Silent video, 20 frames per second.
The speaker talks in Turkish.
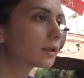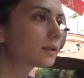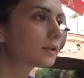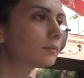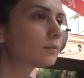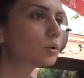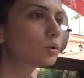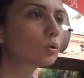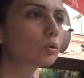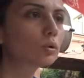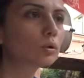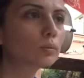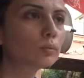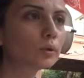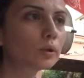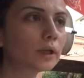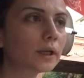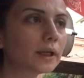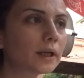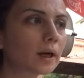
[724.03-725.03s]
attım. Sonra o
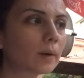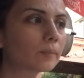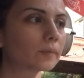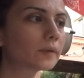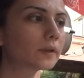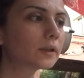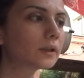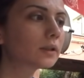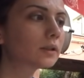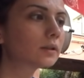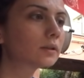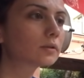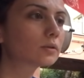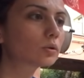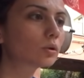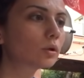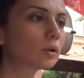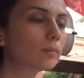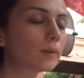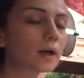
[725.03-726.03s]
böreği yaptık.
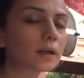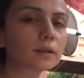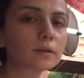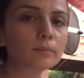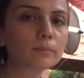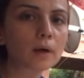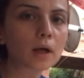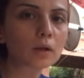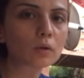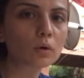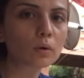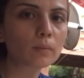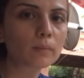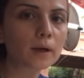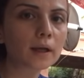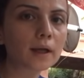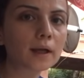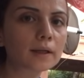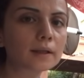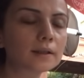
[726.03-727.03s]
Sonra baktım balkon
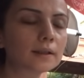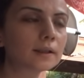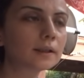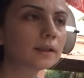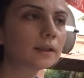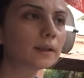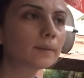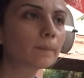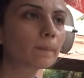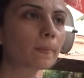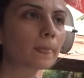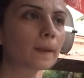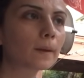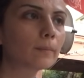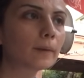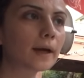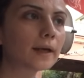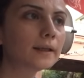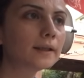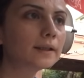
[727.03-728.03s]
bayağı kirli.
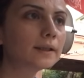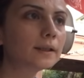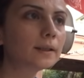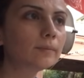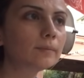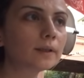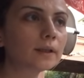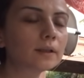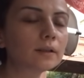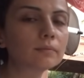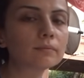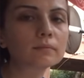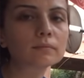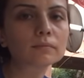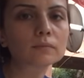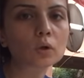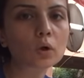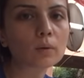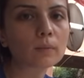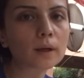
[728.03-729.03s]
Ben yıkayayım dedim.
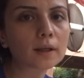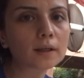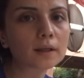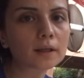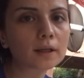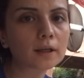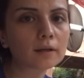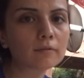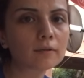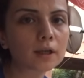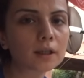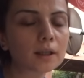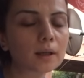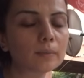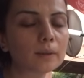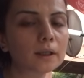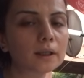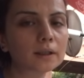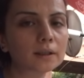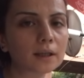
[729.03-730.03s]
Normalde
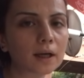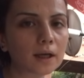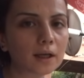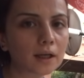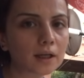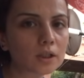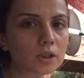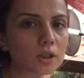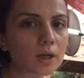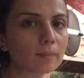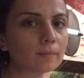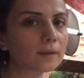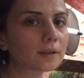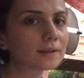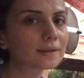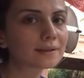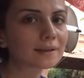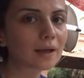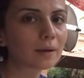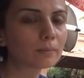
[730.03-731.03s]
kayınvalidem yarın halledeceğim
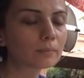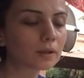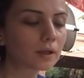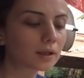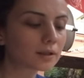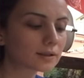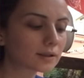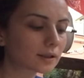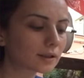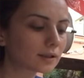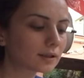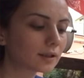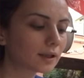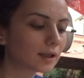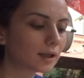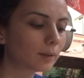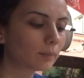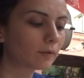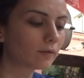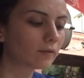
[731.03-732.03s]
dedi. Sen bırak sakın
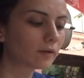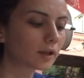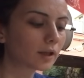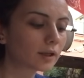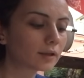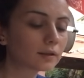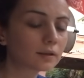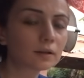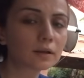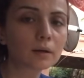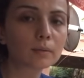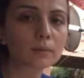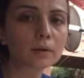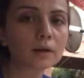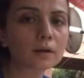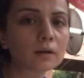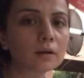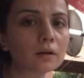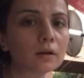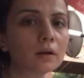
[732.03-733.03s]
elleme falan dedi
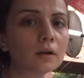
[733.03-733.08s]
ama